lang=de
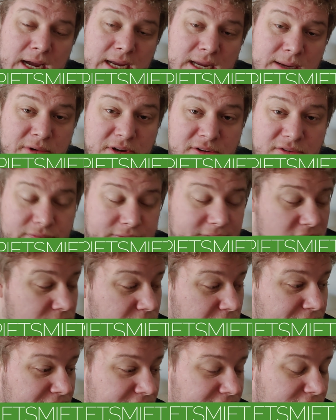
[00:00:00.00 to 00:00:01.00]
ja, ich habe mich auf jeden
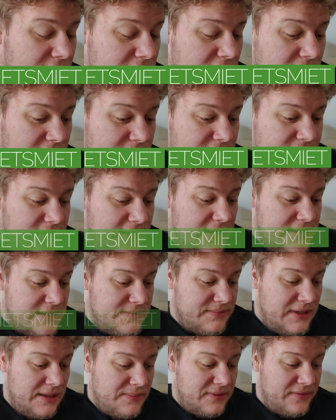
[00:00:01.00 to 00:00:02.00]
Fall schon mal äh,
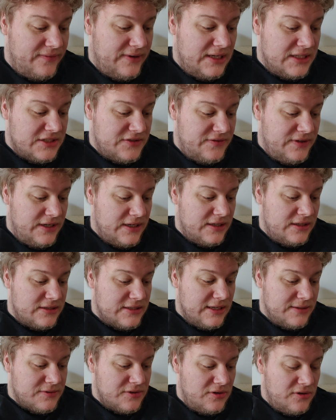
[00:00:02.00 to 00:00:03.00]
verletzt in meiner Privatsphäre.
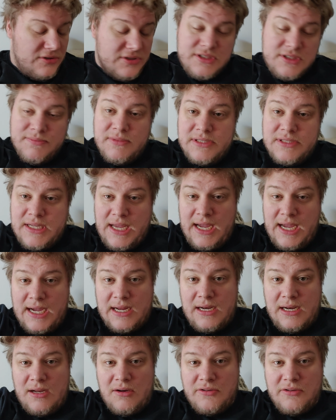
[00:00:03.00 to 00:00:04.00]
Es gab schon Leute, die sind mir
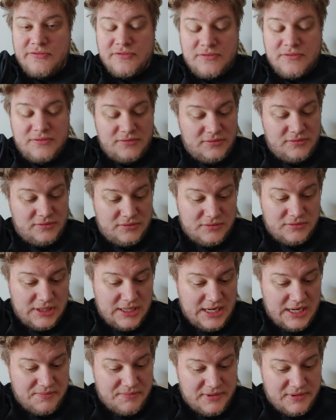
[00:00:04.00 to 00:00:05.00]
hinterhergelaufen
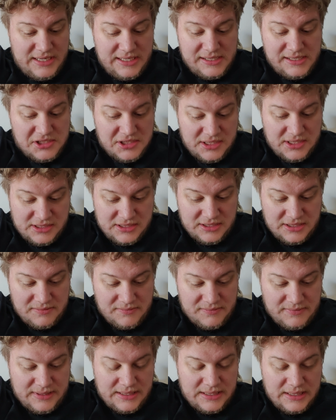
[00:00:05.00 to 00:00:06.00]
oder haben Klingelstreiche
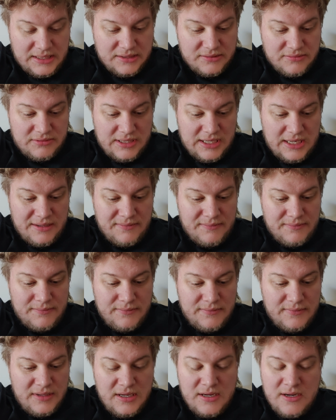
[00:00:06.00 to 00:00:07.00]
gemacht oder
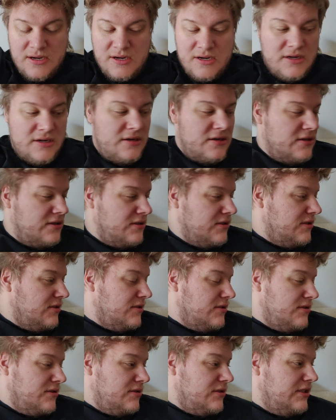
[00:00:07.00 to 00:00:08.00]
haben
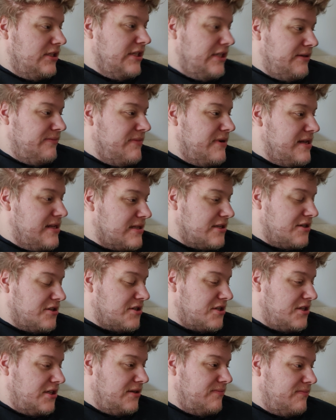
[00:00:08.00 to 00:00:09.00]
E-Mails
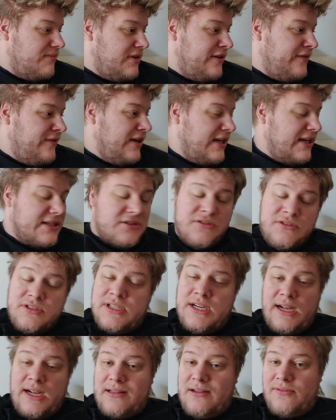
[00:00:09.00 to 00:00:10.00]
geschrieben, irgendwie anders
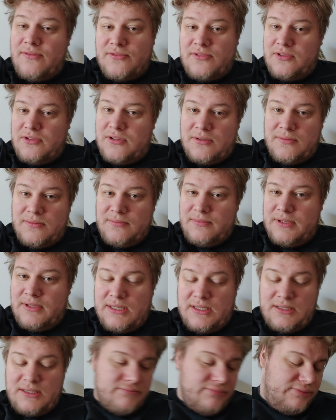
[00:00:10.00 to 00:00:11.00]
Kontakt aufgenommen,
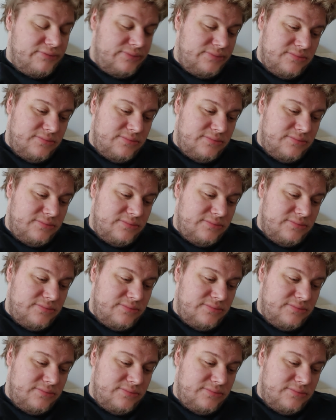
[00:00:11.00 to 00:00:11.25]
ja.